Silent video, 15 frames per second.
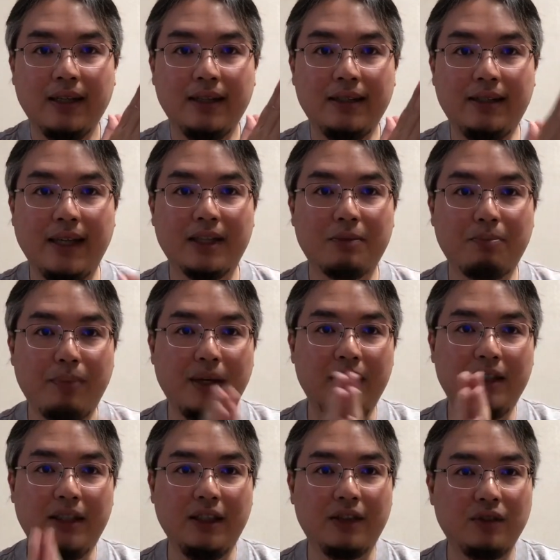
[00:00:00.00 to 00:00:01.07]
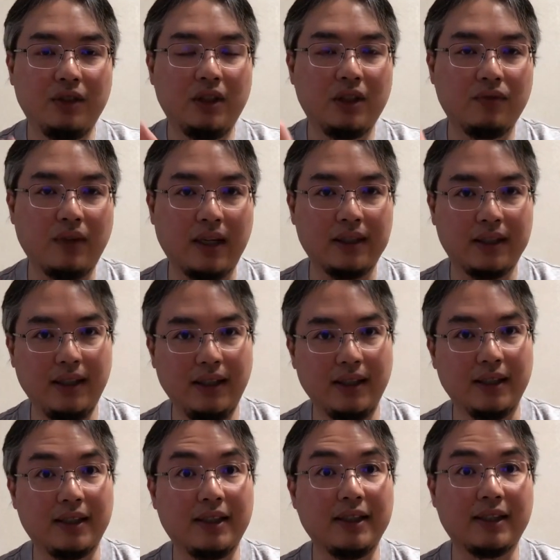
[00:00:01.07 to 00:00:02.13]
desperdício de
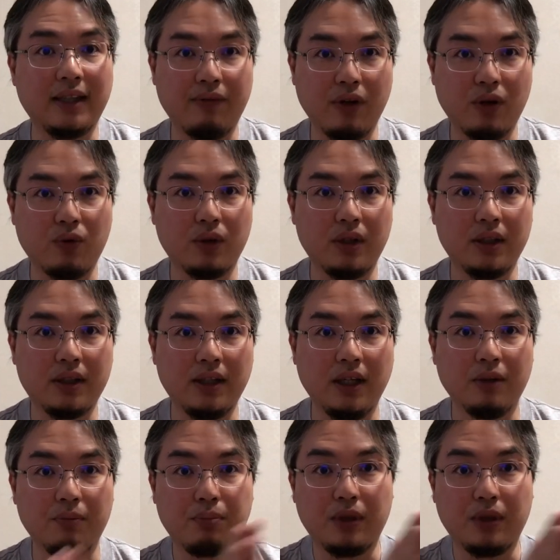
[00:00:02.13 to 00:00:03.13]
vacinas que estava acontecendo,